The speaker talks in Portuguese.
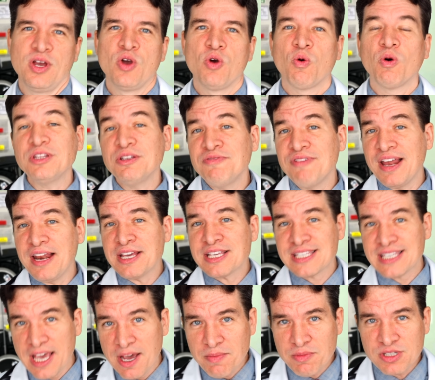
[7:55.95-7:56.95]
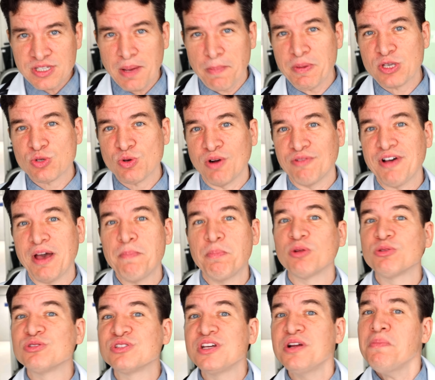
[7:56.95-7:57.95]
Quando envelhecemos, a pessoa vai
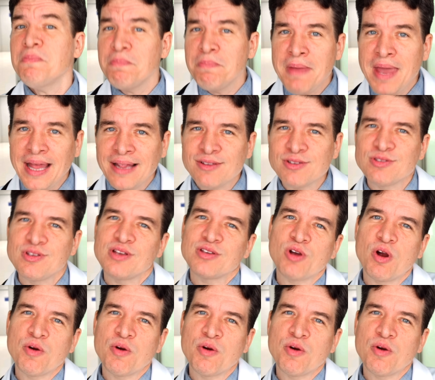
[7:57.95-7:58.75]
produzir menos desse